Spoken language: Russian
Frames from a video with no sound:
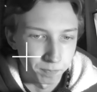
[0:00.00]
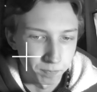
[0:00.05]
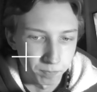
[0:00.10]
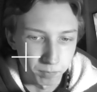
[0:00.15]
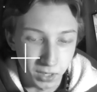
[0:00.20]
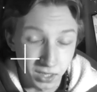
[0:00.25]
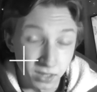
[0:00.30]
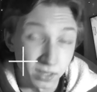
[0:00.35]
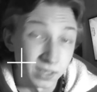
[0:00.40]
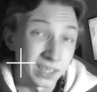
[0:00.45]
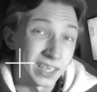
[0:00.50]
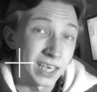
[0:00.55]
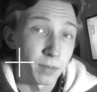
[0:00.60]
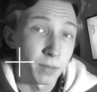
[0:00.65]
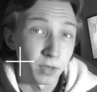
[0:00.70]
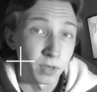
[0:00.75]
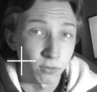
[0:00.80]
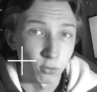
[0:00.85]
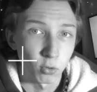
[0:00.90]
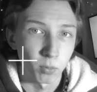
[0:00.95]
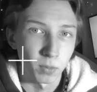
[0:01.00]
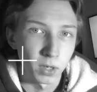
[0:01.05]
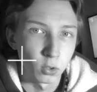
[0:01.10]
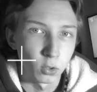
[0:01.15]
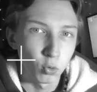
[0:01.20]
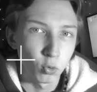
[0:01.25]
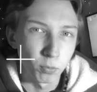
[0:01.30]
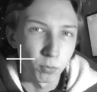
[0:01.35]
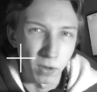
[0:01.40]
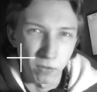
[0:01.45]
пригласили меня в том
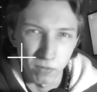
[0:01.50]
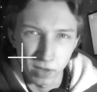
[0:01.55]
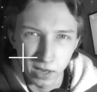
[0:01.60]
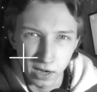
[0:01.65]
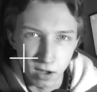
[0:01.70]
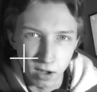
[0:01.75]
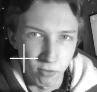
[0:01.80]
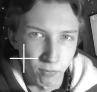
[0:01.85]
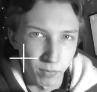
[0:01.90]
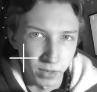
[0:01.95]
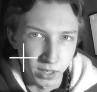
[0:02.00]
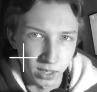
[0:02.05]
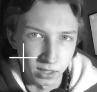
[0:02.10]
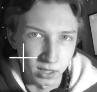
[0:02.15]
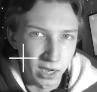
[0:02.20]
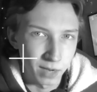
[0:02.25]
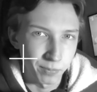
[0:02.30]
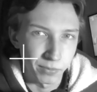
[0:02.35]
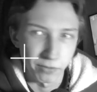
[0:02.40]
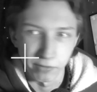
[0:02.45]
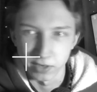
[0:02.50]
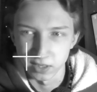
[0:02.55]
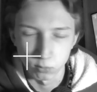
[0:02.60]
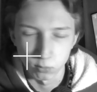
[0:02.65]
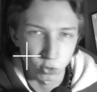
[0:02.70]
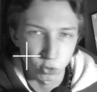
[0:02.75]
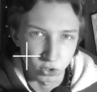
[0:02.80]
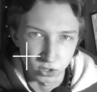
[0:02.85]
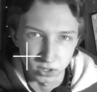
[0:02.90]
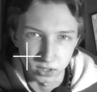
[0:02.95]
году и поверили в меня, дали мне
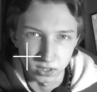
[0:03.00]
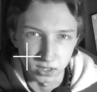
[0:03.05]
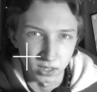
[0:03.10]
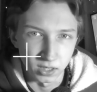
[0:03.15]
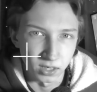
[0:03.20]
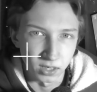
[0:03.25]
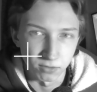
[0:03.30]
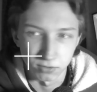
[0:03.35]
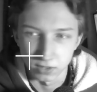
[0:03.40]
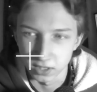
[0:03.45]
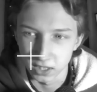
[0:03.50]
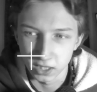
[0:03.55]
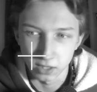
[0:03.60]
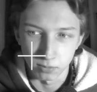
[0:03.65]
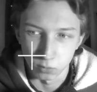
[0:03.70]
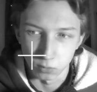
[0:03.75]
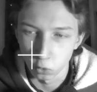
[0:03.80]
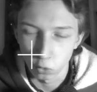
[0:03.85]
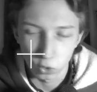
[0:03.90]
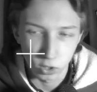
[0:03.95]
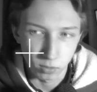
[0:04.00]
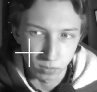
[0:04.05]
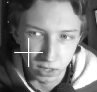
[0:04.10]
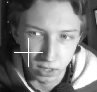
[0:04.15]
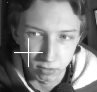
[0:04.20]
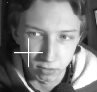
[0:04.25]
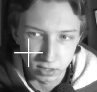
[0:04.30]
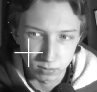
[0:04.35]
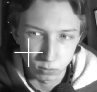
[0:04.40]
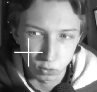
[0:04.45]
возможность, и в целом многим дали
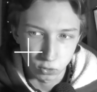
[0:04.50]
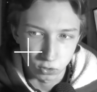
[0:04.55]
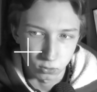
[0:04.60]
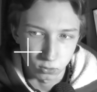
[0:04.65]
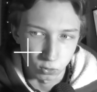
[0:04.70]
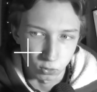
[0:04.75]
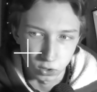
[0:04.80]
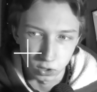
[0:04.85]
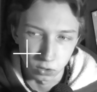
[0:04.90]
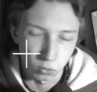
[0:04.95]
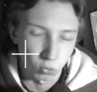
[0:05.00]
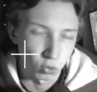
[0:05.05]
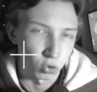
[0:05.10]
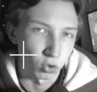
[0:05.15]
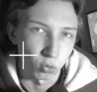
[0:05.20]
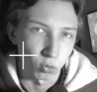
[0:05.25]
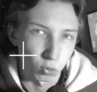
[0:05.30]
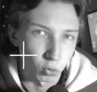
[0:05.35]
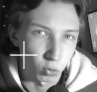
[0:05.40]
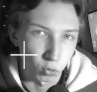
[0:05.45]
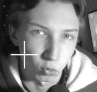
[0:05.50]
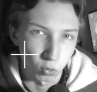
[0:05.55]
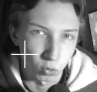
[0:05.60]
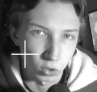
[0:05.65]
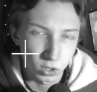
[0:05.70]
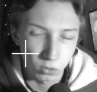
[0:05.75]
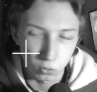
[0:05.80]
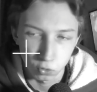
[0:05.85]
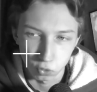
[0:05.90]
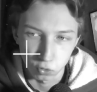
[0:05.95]
возможность, то есть это очень крутой
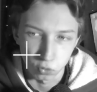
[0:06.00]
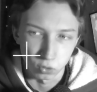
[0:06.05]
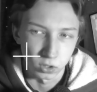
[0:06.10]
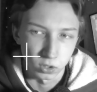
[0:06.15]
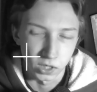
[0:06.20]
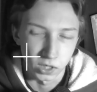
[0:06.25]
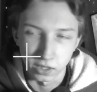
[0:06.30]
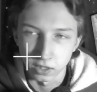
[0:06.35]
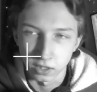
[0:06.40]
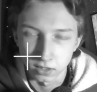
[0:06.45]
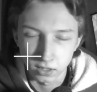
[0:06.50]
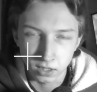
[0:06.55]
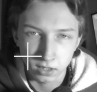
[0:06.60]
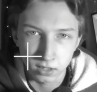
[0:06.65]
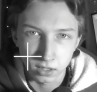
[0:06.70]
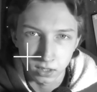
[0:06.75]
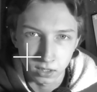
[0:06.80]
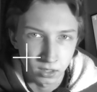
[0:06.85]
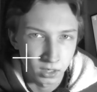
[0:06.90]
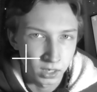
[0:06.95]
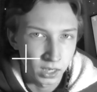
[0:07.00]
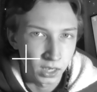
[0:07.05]
турнир, очень крутые организаторы,